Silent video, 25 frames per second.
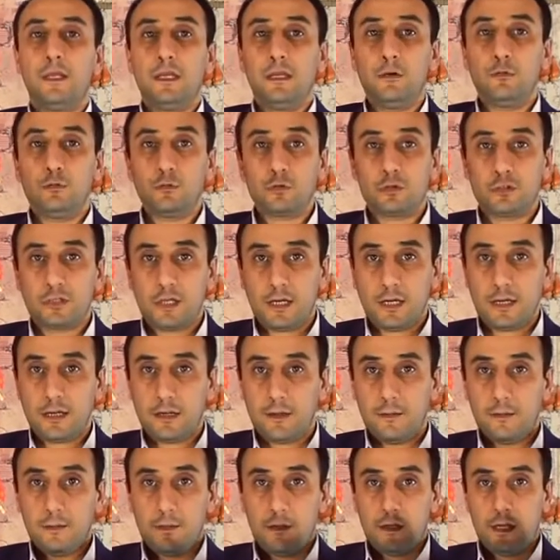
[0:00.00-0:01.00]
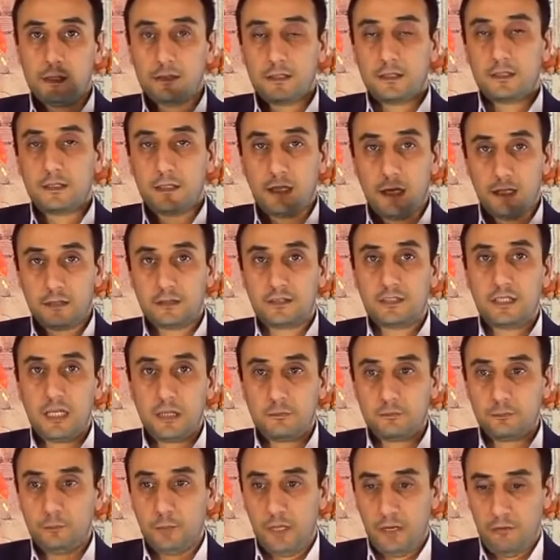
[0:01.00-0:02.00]
И уже этот
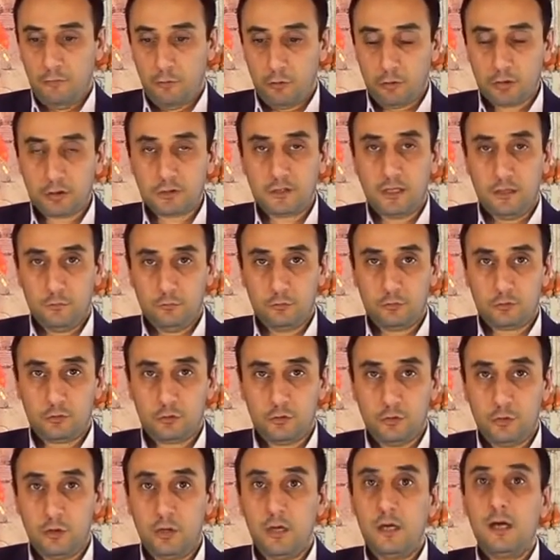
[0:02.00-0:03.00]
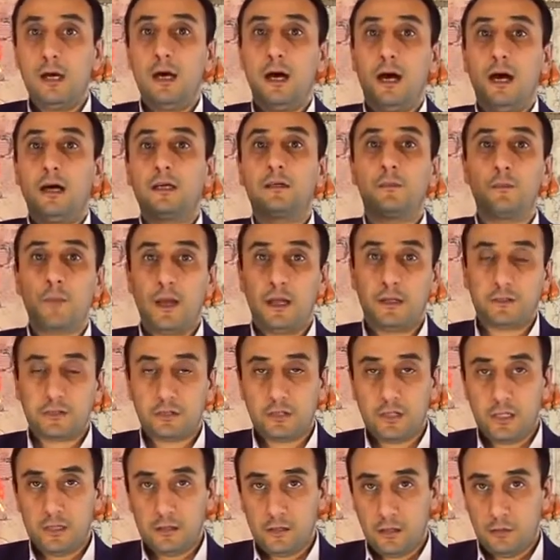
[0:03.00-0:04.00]
концепт привел к тому, что
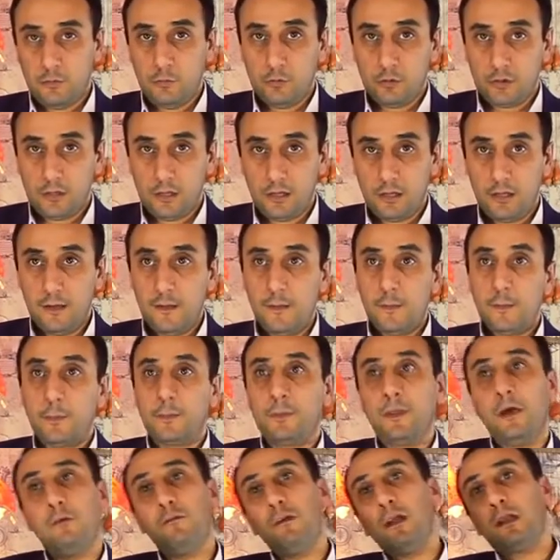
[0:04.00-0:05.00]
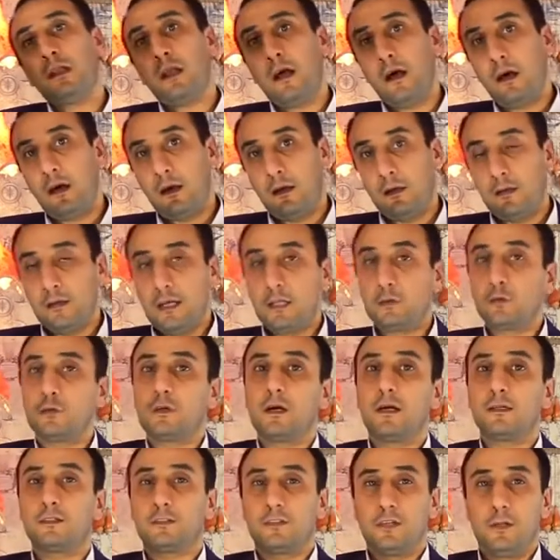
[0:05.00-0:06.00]
армянская наука довела эту
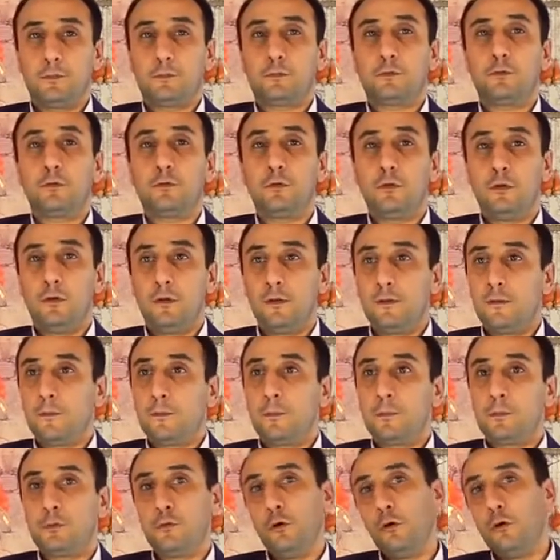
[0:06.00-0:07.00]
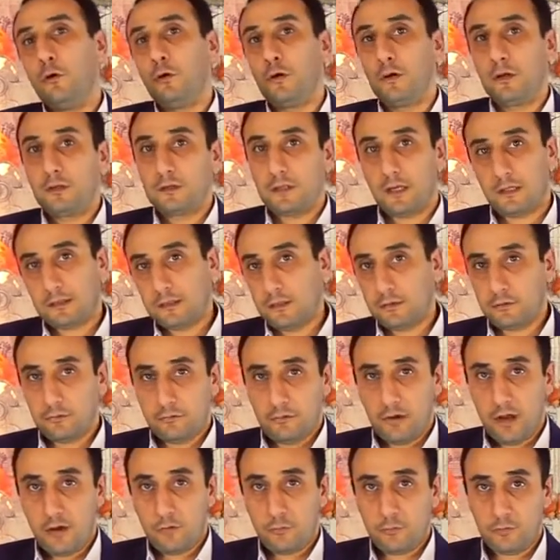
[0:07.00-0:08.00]
концепцию до так
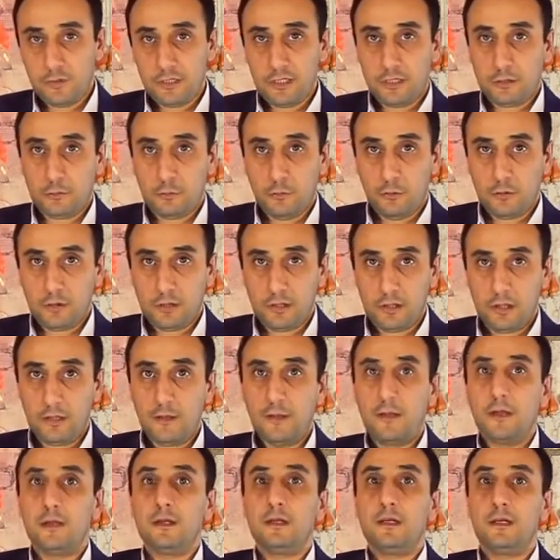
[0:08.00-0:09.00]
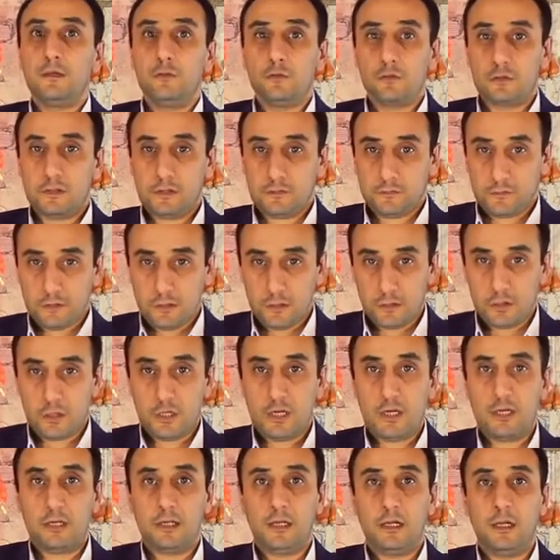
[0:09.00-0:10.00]
называемого итога, и уже в
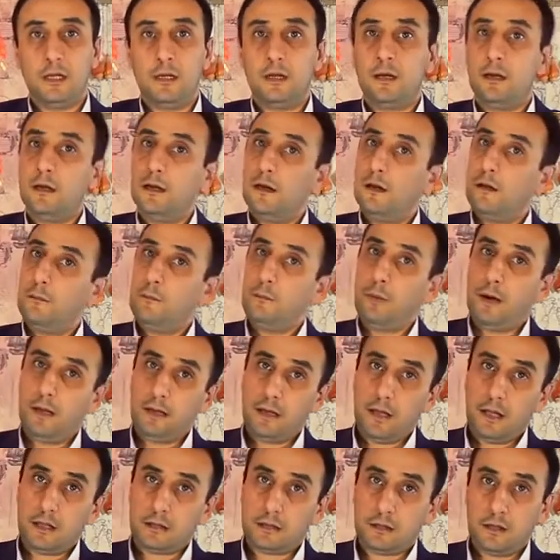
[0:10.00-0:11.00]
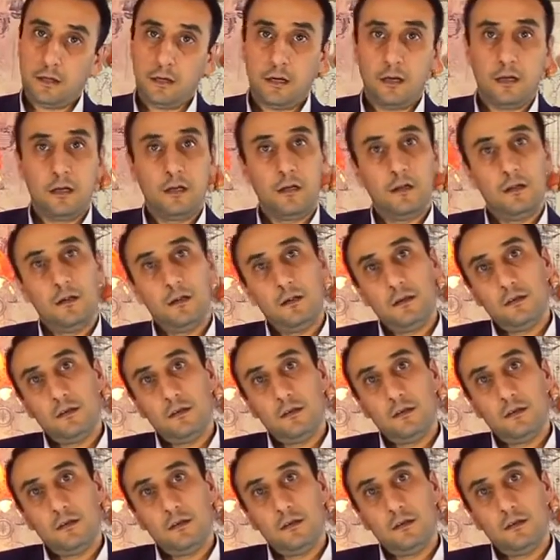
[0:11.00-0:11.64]
течение порядка